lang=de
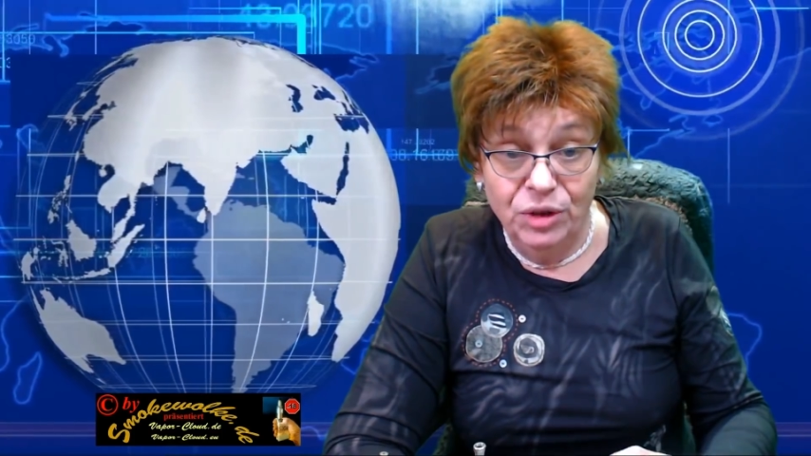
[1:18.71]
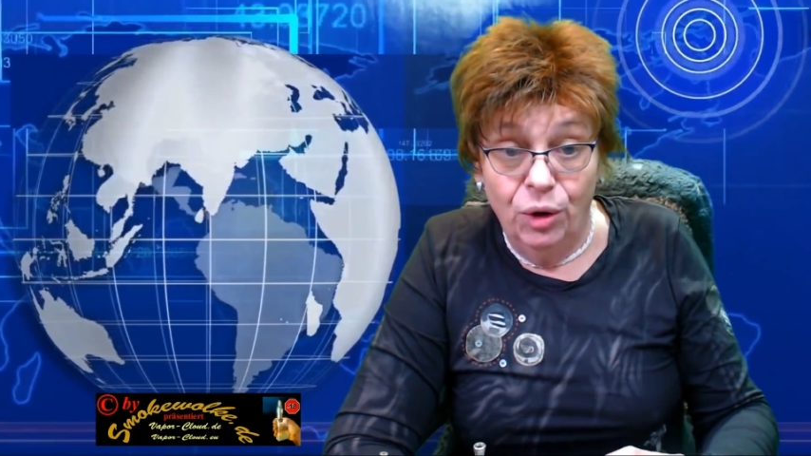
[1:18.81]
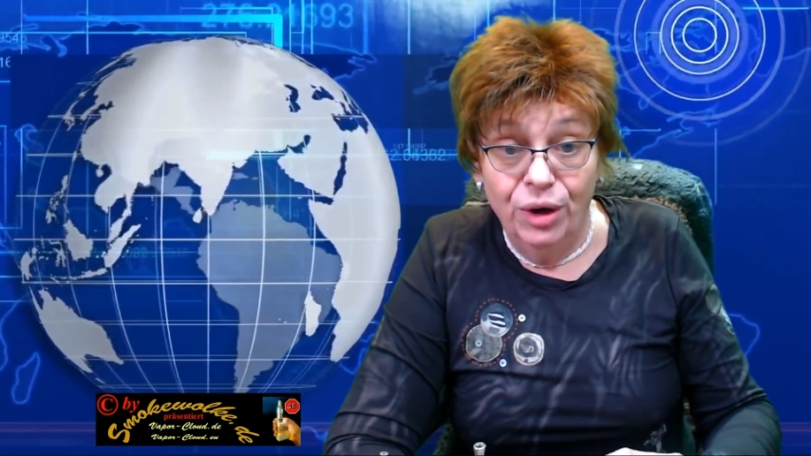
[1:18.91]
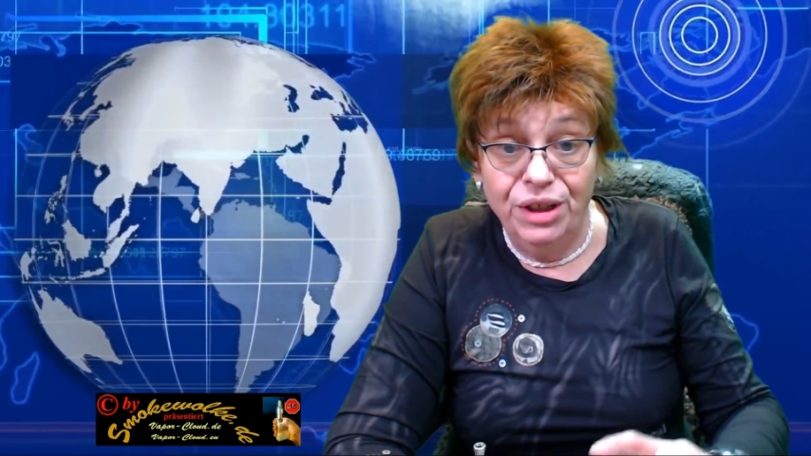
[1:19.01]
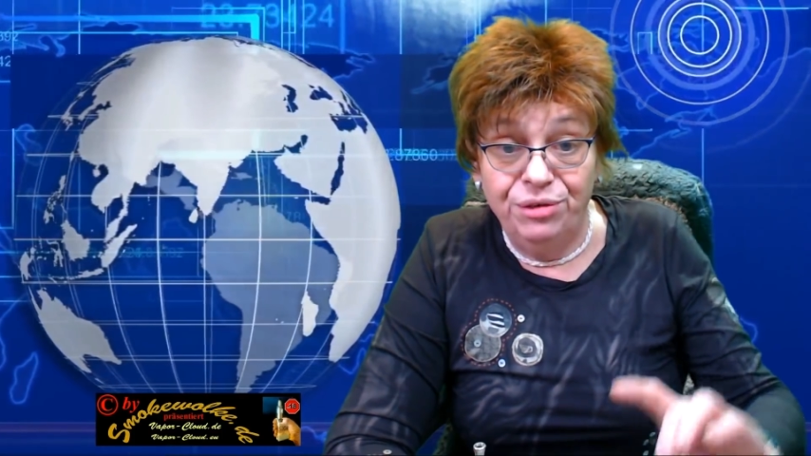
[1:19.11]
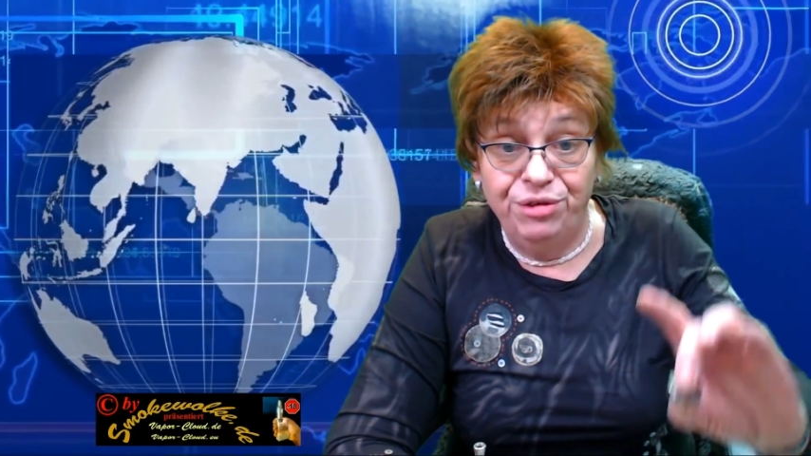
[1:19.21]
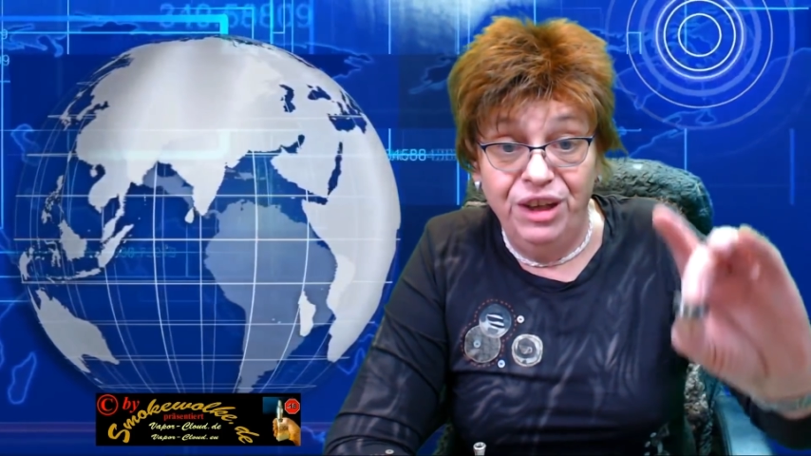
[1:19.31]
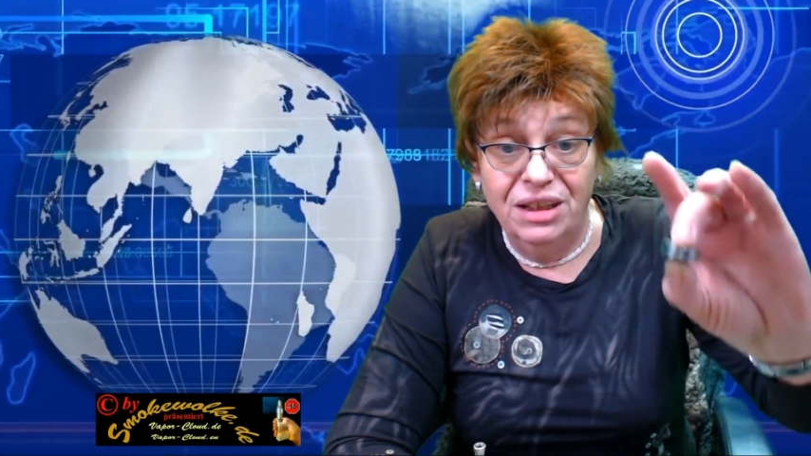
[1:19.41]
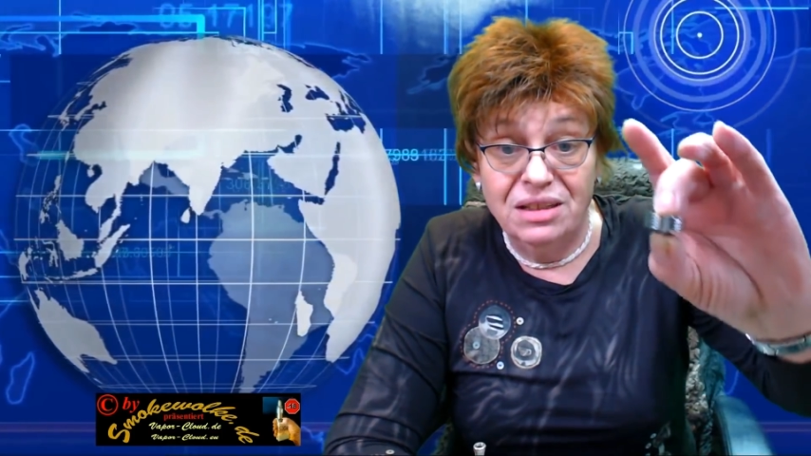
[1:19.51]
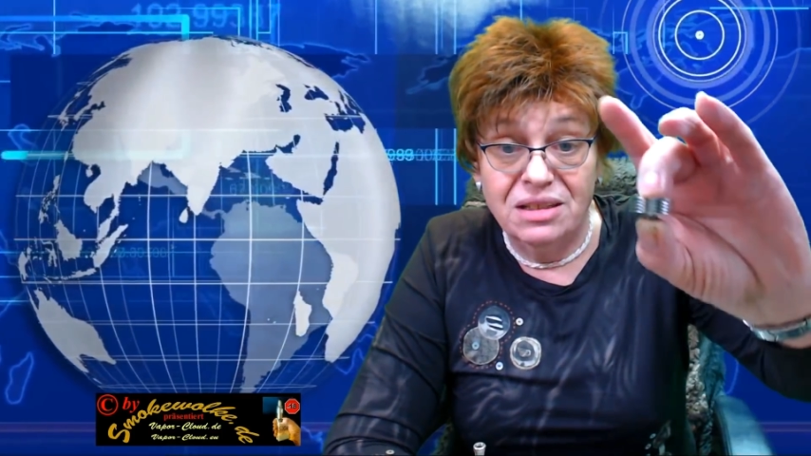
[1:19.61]
Euch
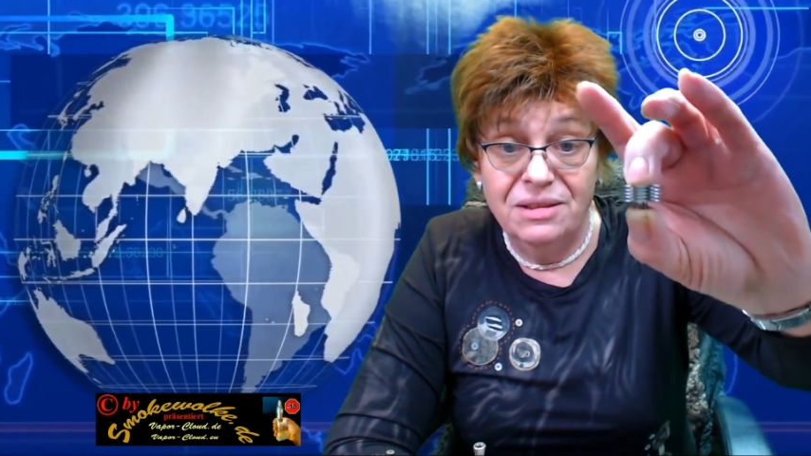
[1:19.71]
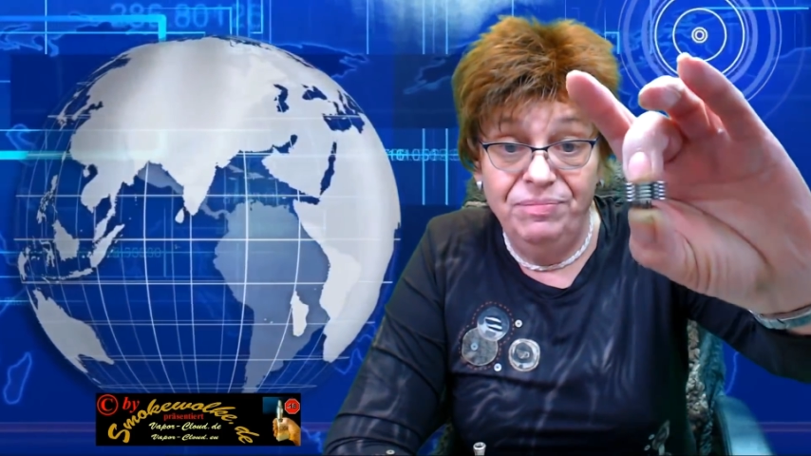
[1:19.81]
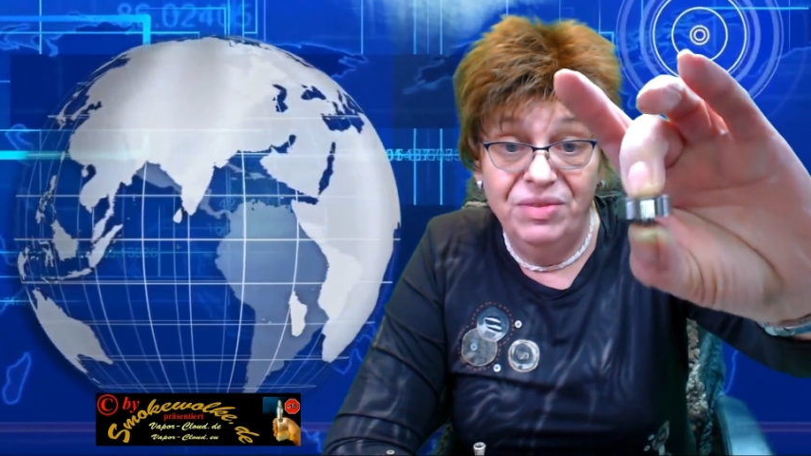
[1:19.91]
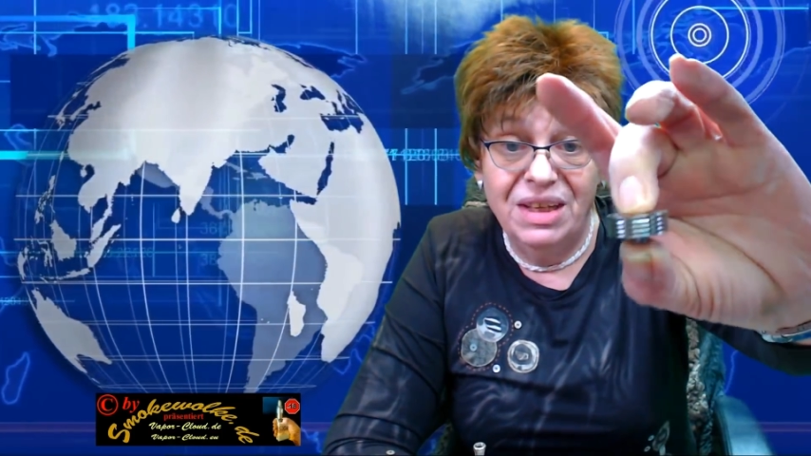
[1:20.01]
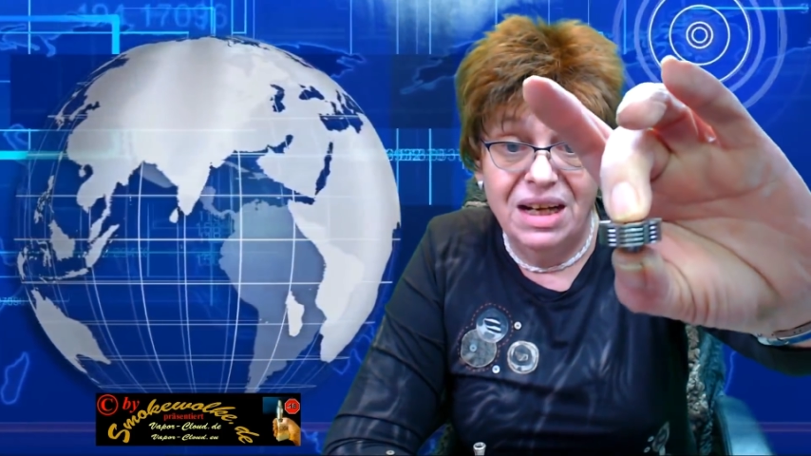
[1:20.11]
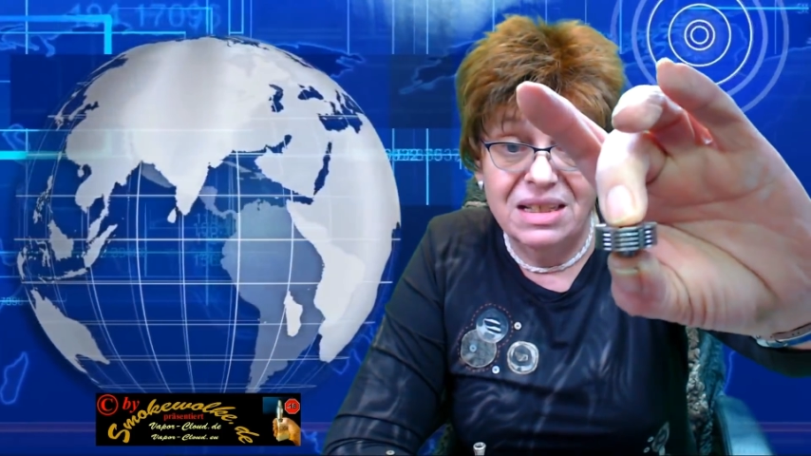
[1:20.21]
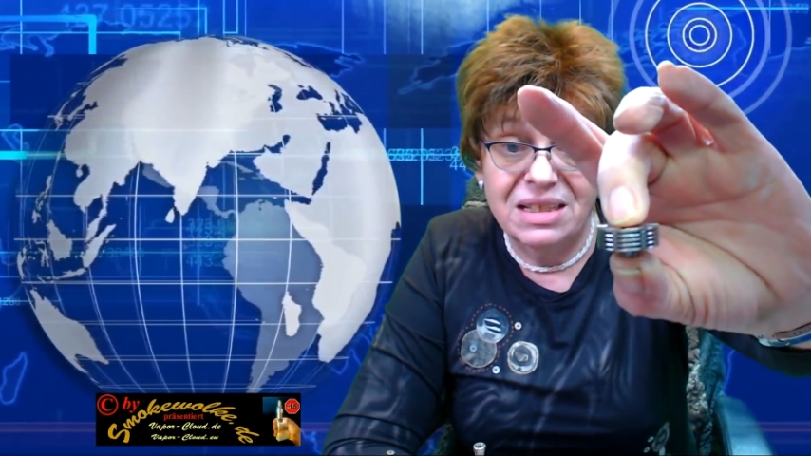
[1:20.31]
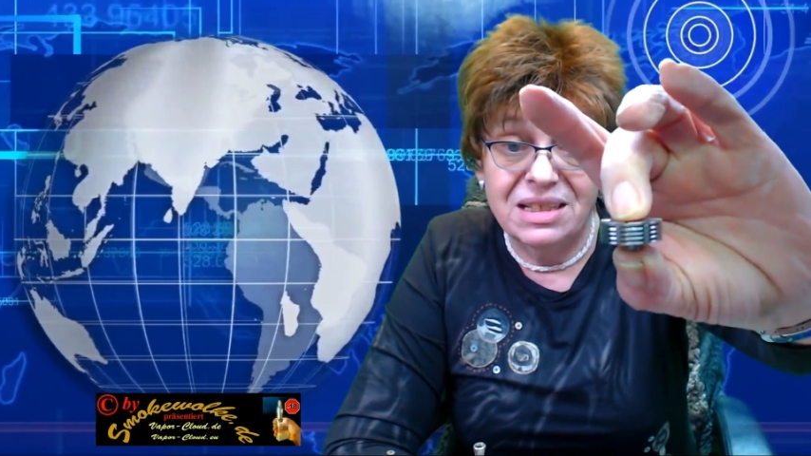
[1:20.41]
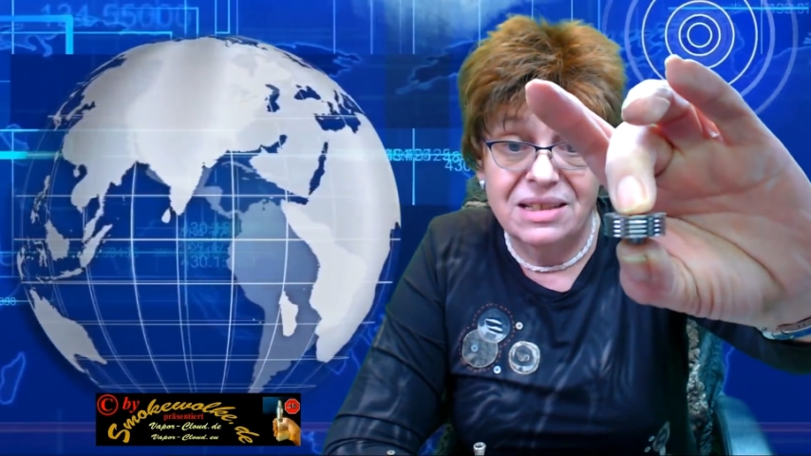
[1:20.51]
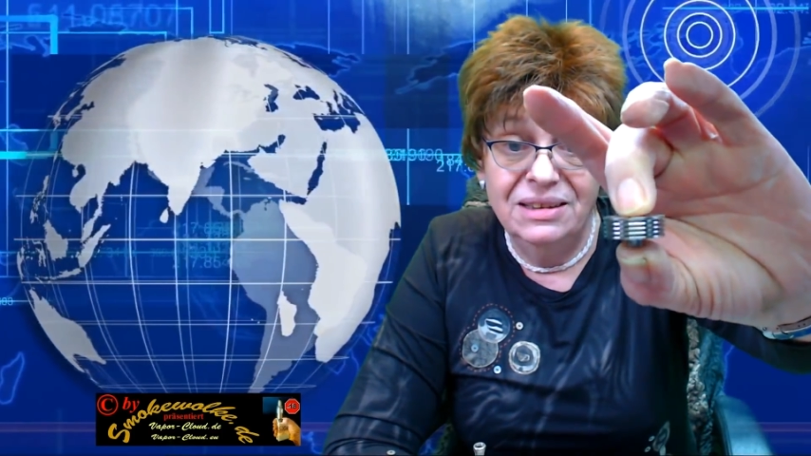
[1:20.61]
fehlt
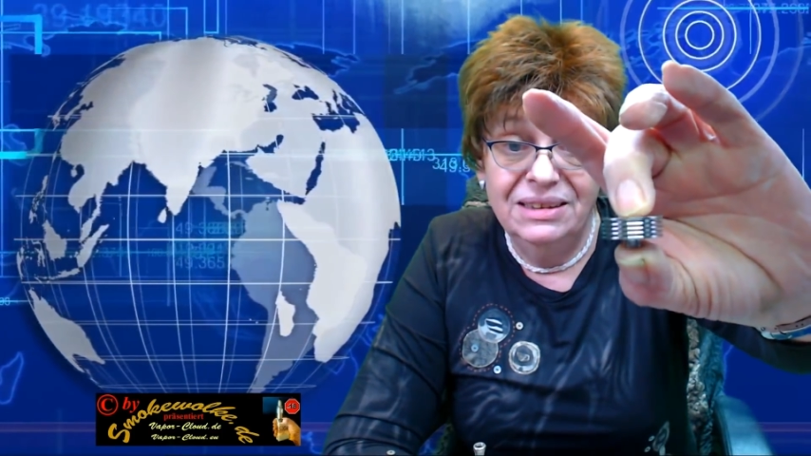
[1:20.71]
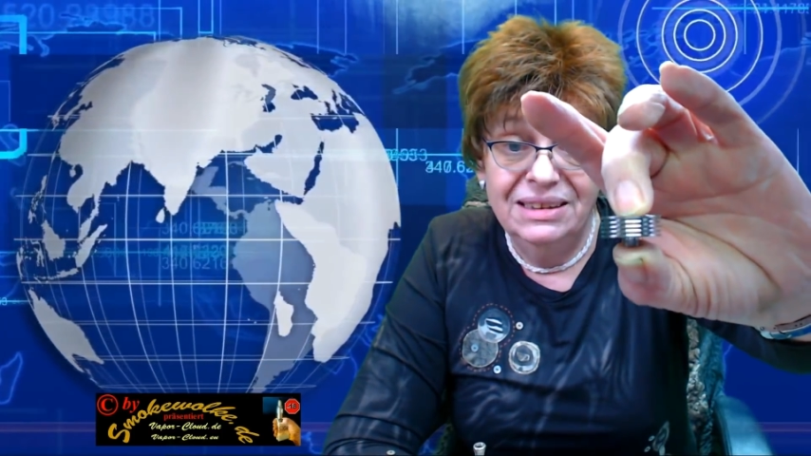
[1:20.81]
das.